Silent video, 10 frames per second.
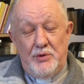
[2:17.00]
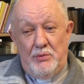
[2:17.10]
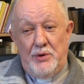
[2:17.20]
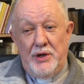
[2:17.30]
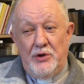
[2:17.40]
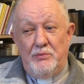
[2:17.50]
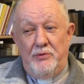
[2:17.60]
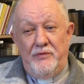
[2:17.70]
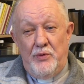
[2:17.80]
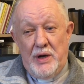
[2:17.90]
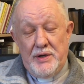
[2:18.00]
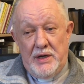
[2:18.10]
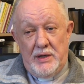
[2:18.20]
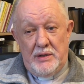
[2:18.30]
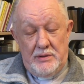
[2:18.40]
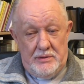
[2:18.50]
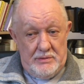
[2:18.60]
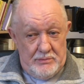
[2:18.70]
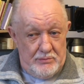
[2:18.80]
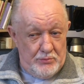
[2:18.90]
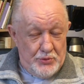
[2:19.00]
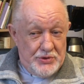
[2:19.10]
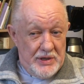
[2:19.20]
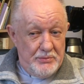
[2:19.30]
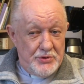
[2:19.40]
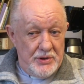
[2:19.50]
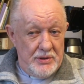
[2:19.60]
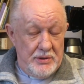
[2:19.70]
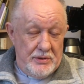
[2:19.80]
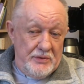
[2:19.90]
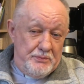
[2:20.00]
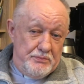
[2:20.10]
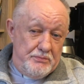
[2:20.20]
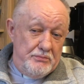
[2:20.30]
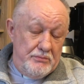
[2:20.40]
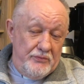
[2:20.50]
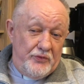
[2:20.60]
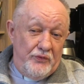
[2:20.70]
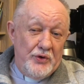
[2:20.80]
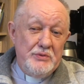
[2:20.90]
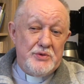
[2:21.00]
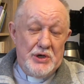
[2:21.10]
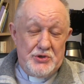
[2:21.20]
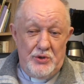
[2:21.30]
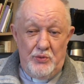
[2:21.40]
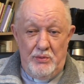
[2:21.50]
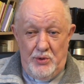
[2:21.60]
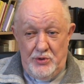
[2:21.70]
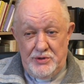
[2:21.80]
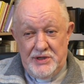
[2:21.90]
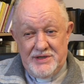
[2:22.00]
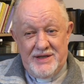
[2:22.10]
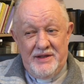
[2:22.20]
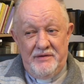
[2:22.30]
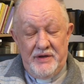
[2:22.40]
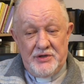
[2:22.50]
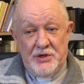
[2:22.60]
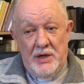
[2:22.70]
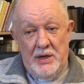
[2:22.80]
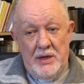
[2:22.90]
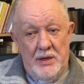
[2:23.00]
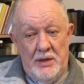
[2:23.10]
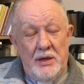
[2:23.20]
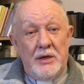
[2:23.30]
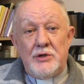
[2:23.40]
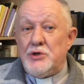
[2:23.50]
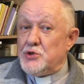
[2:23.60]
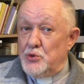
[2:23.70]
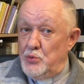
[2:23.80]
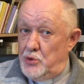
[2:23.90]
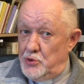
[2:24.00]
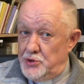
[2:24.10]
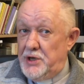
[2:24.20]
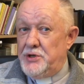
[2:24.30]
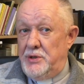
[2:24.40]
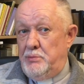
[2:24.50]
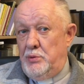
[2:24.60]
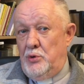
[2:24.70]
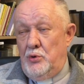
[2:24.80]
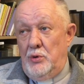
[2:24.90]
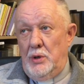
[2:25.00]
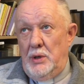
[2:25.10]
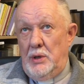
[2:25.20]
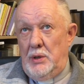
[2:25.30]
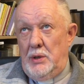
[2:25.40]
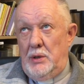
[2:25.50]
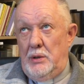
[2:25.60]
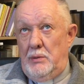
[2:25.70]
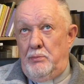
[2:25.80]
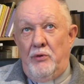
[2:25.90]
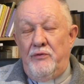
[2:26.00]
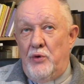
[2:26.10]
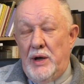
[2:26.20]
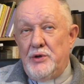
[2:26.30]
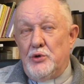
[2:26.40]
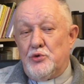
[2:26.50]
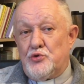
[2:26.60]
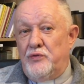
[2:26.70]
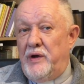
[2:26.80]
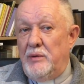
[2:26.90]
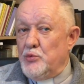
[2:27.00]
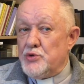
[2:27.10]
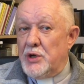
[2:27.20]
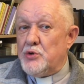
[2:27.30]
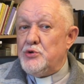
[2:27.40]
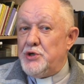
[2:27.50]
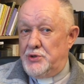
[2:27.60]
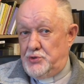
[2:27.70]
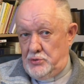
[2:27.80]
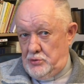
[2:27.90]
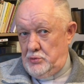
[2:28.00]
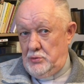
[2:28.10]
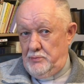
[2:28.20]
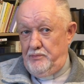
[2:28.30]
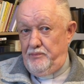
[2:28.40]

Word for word: do mojego powołania, musiałem się w swoim czasie głęboko zastanawiać, gdzie są korzenie, bo powołanie odczuwałem już jako dziecko.